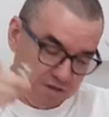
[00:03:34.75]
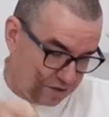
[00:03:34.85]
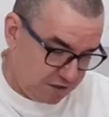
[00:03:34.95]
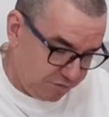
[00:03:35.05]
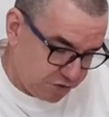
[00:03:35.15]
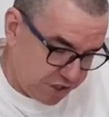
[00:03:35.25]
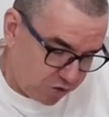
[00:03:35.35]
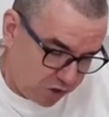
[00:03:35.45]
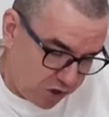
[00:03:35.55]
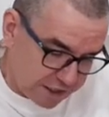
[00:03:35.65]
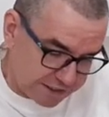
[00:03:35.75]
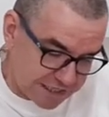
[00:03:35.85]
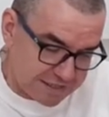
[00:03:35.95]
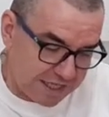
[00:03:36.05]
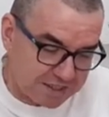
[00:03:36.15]
que você coloca
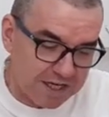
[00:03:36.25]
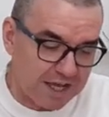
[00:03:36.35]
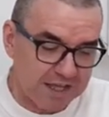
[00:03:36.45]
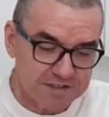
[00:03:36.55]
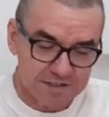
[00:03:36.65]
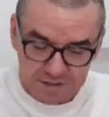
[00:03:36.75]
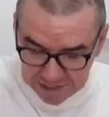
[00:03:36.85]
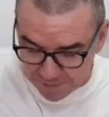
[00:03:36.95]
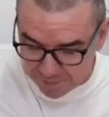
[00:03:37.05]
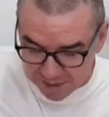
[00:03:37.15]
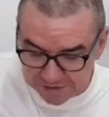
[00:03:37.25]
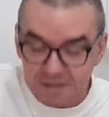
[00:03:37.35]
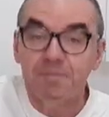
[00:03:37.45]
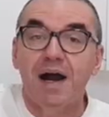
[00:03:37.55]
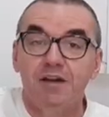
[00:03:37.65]
nas laterais, e a parte
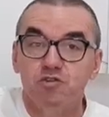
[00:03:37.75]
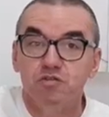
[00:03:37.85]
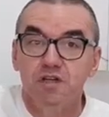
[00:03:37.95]
de baixo.